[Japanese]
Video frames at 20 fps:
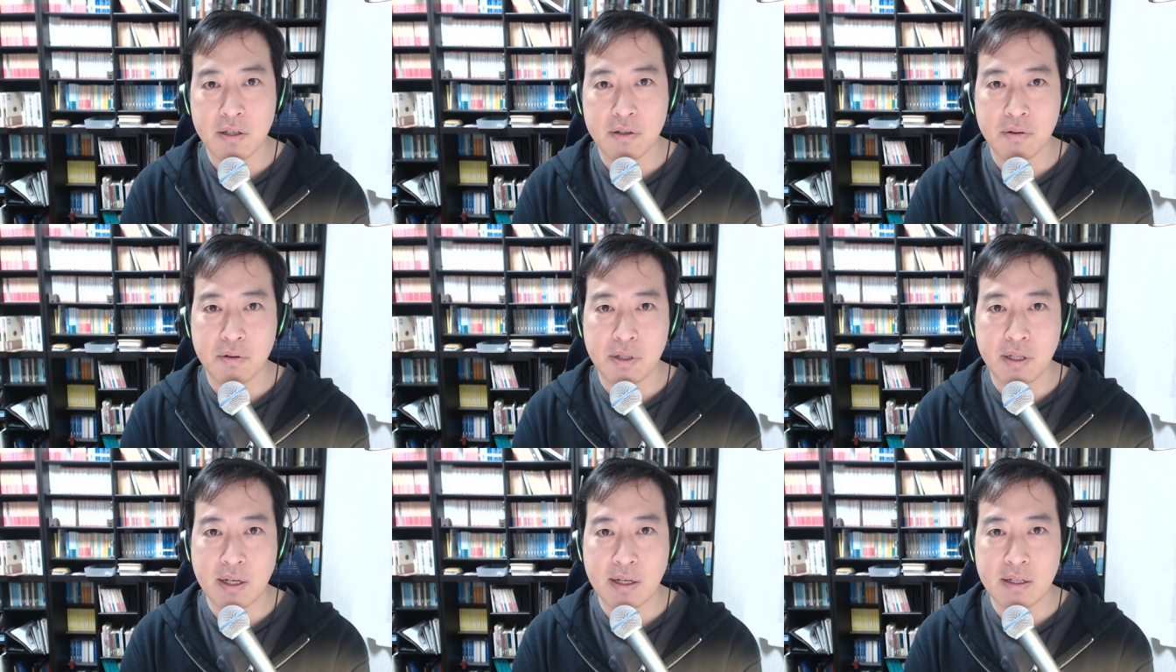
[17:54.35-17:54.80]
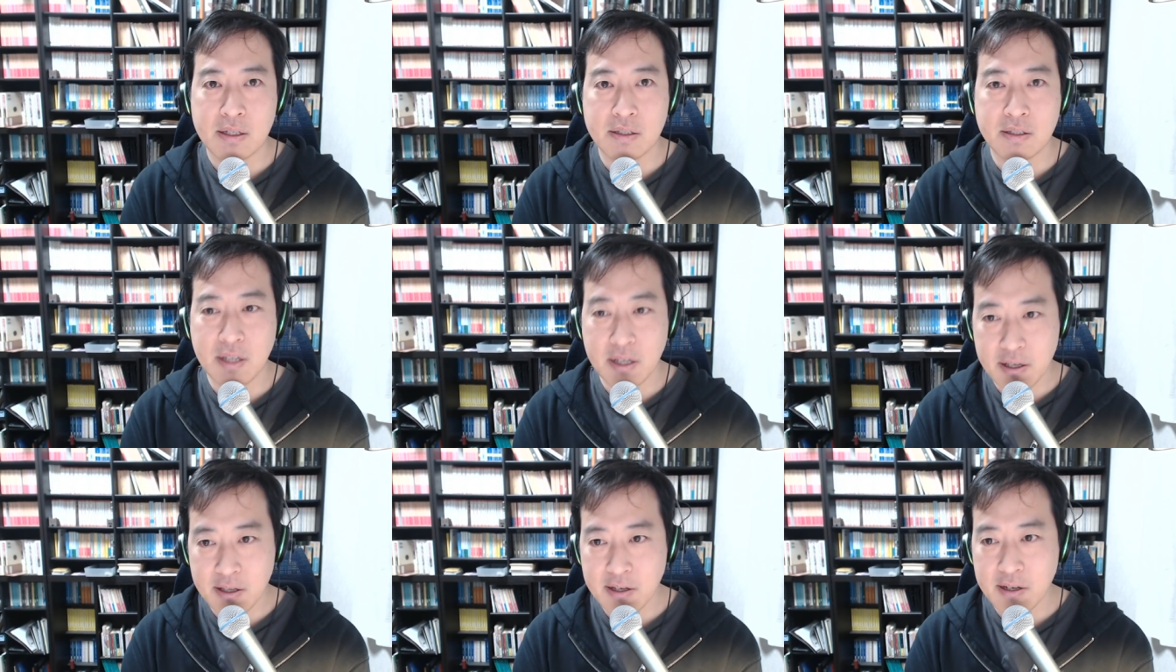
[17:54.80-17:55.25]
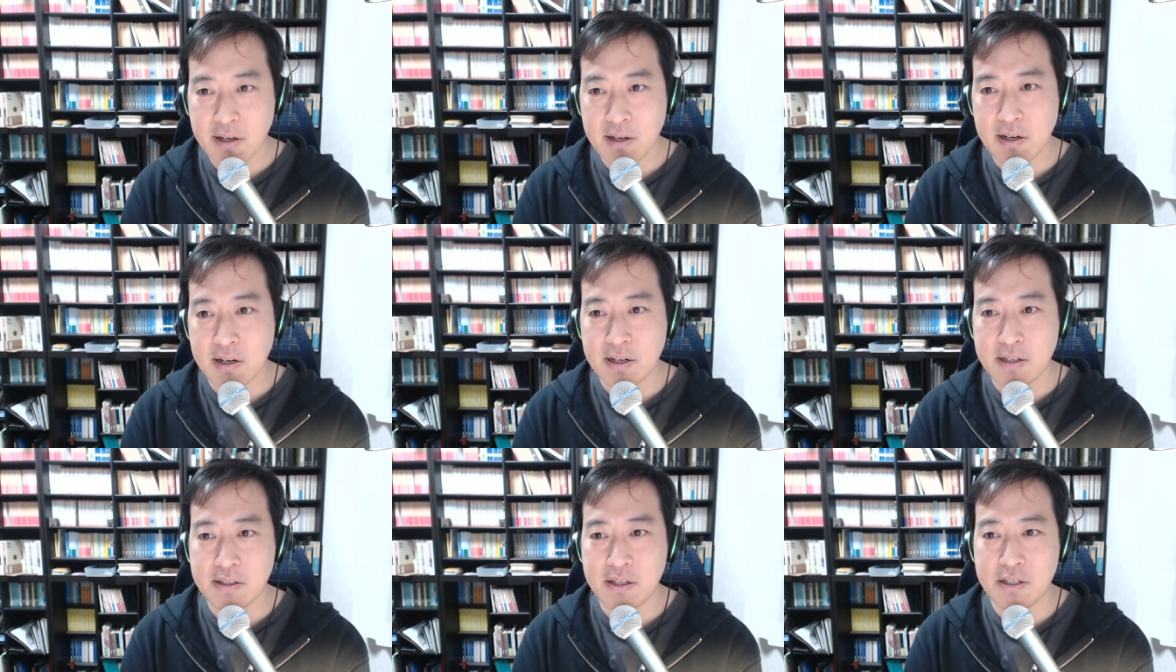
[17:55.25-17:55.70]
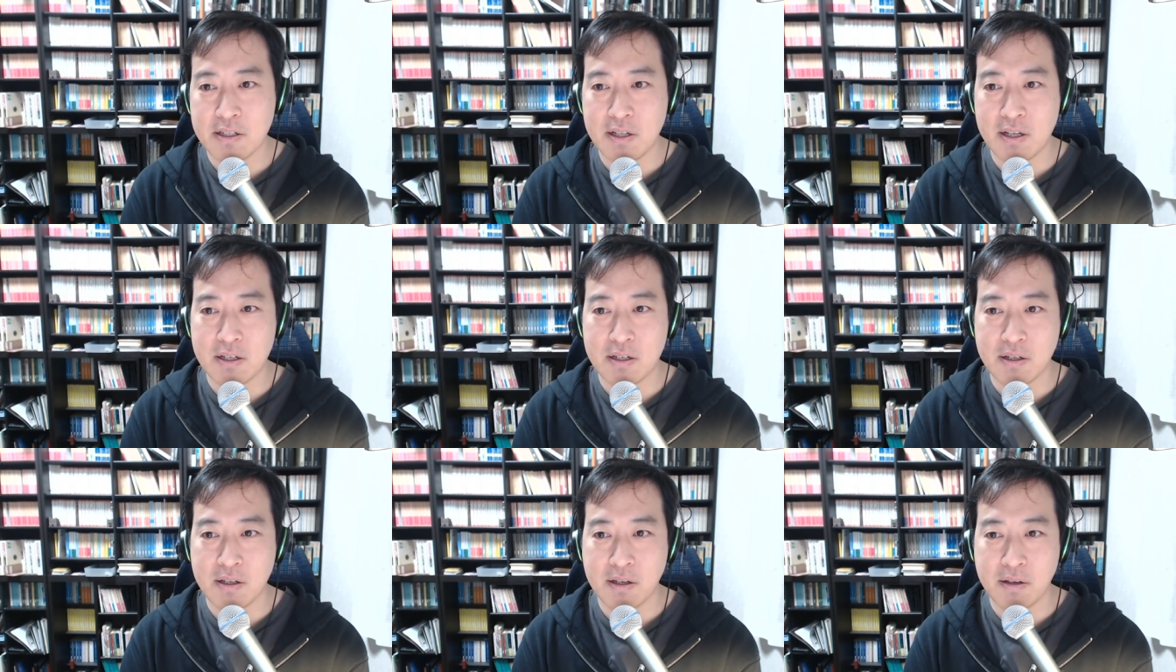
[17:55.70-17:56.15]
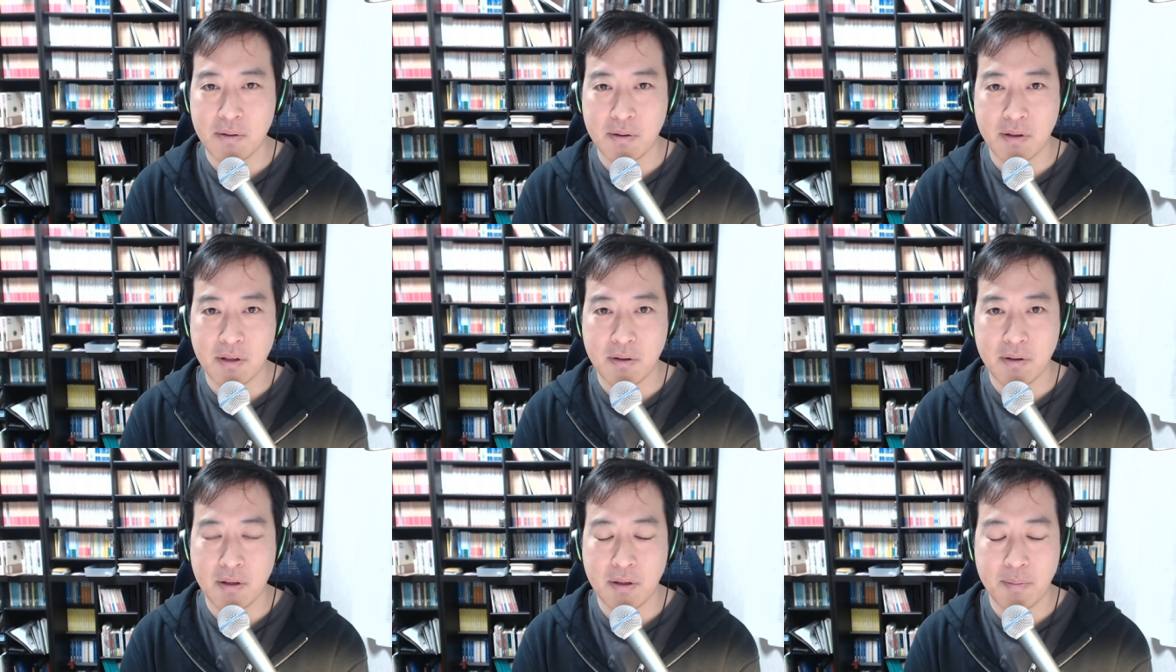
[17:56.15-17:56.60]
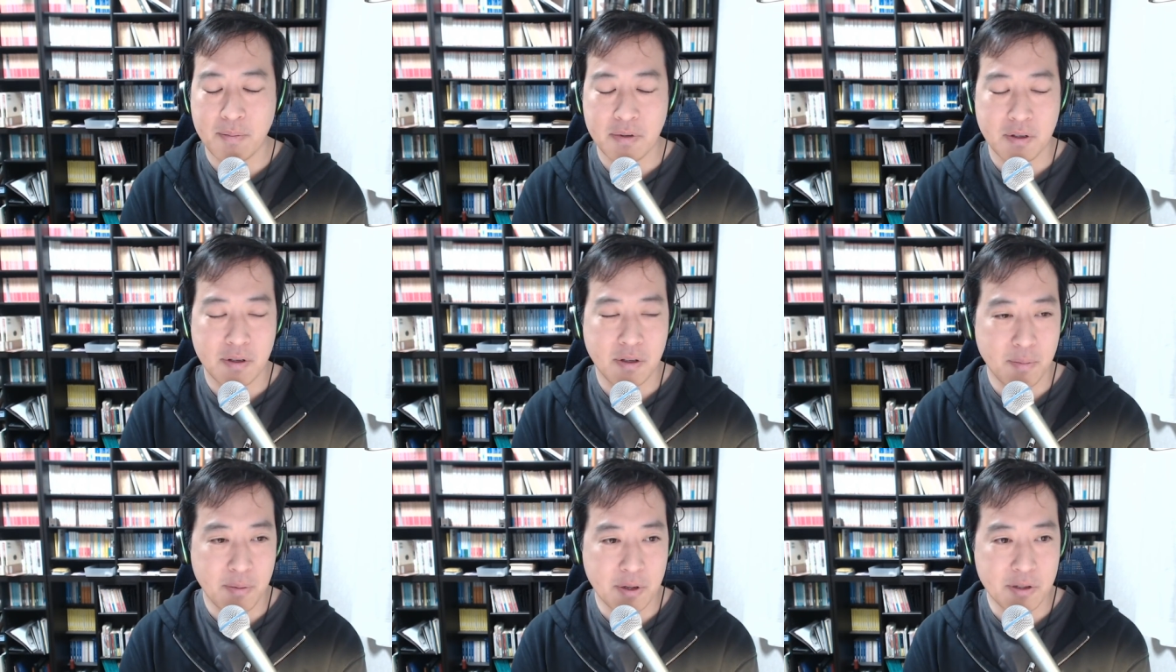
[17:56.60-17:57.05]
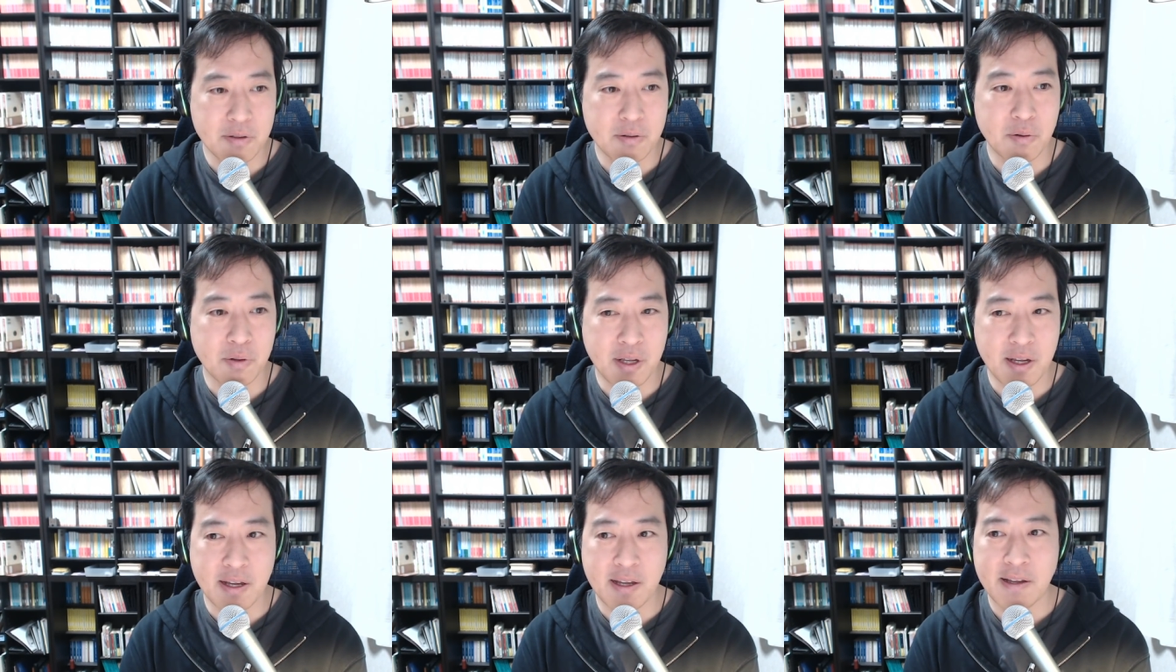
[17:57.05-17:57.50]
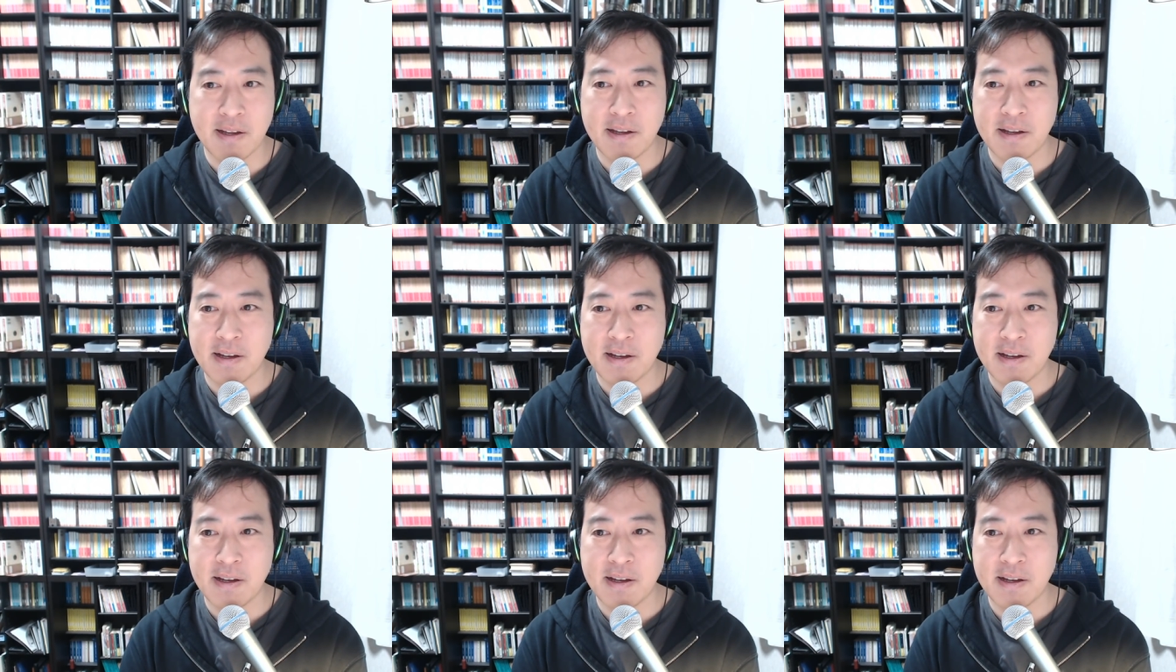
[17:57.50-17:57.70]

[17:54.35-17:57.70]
それで税金がかかってしてきますので、